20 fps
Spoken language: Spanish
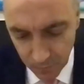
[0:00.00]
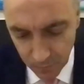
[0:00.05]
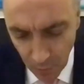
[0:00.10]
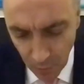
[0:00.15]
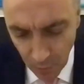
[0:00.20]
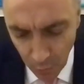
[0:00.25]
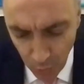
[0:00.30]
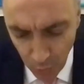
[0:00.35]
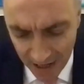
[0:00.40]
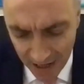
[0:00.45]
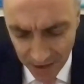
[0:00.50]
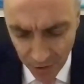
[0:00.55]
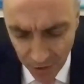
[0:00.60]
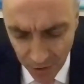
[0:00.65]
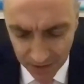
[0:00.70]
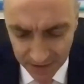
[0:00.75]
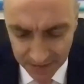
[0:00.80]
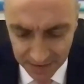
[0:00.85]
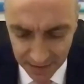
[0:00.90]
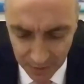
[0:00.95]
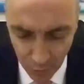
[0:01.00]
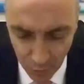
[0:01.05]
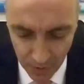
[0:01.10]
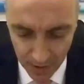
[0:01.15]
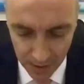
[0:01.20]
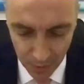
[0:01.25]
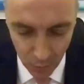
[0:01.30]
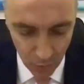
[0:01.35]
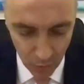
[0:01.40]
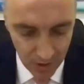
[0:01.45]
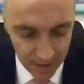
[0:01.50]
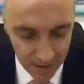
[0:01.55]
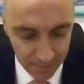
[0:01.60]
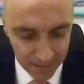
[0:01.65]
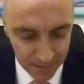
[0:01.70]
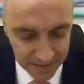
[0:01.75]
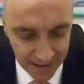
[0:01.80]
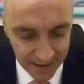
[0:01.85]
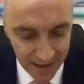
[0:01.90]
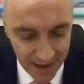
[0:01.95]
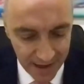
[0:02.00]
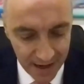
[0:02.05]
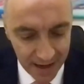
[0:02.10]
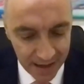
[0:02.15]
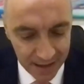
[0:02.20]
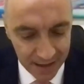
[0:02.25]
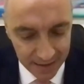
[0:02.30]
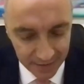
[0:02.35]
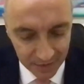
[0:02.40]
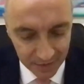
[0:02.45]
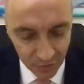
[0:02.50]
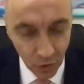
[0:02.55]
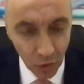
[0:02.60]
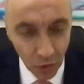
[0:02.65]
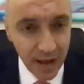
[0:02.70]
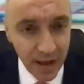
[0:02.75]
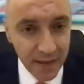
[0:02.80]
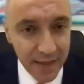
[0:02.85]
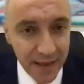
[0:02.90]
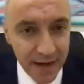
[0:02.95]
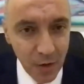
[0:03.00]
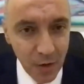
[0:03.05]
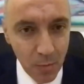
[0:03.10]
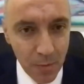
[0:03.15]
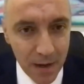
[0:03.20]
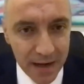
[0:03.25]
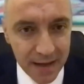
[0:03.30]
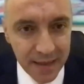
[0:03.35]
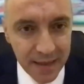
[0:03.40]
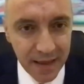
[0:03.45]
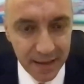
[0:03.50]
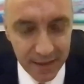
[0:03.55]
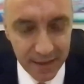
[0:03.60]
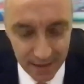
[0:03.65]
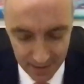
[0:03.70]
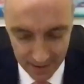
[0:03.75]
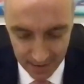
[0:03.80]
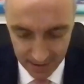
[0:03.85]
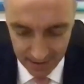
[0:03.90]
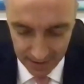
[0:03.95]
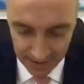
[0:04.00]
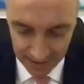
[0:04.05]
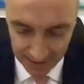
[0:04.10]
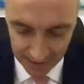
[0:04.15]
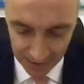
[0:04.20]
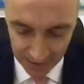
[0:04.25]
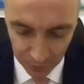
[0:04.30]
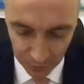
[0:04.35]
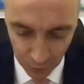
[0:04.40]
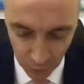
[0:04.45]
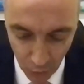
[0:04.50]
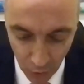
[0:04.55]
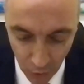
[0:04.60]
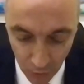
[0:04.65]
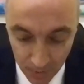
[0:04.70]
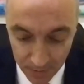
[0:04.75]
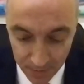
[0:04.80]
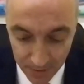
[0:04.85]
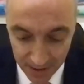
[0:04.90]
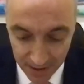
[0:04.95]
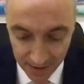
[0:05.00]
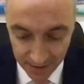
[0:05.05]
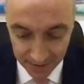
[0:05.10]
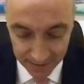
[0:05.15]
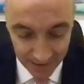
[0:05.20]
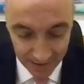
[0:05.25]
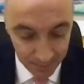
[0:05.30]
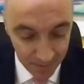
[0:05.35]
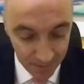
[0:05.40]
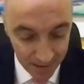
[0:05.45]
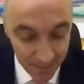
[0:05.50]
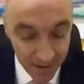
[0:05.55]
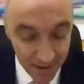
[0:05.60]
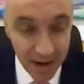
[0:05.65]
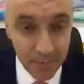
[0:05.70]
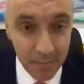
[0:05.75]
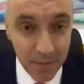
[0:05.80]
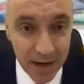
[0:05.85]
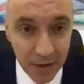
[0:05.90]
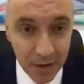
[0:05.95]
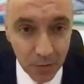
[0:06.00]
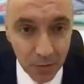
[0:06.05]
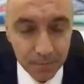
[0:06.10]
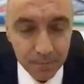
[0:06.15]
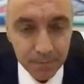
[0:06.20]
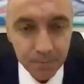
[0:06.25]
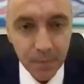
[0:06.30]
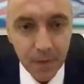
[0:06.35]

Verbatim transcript: un año que sin duda alguna pasará a la historia de la humanidad y que nos tocó vivir de primera mano.